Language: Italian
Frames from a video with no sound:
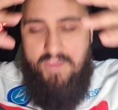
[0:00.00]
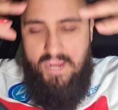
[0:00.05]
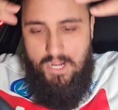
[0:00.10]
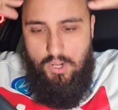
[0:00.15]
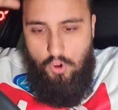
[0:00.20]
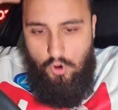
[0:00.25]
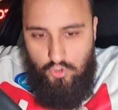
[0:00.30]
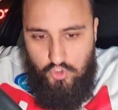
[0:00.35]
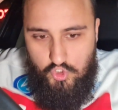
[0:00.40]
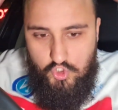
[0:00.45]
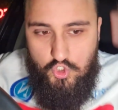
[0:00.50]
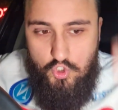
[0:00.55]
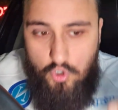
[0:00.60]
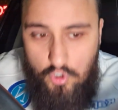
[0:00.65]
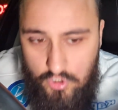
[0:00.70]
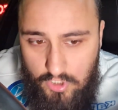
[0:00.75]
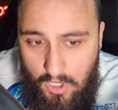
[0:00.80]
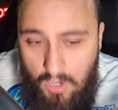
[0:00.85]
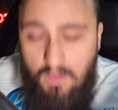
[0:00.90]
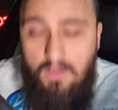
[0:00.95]
ve lo
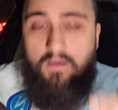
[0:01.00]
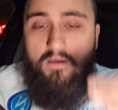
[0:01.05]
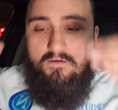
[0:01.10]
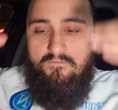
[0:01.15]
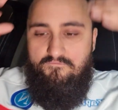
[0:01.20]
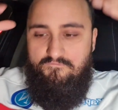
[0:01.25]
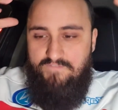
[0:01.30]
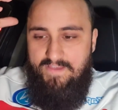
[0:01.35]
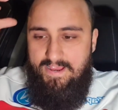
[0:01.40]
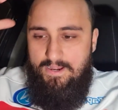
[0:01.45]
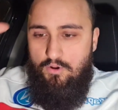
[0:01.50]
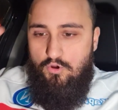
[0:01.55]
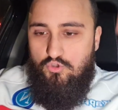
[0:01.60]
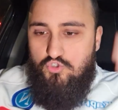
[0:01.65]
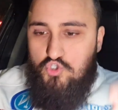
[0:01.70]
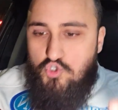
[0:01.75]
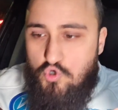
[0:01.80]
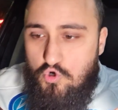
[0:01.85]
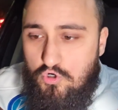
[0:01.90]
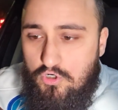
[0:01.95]
giuro, ve lo
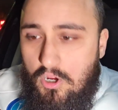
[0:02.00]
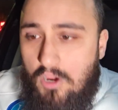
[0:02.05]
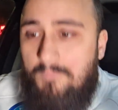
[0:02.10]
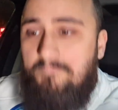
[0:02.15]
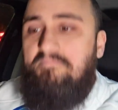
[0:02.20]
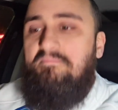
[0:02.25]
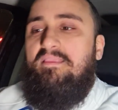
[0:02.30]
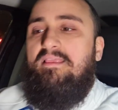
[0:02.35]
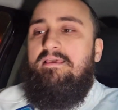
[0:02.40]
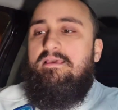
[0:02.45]
giuro,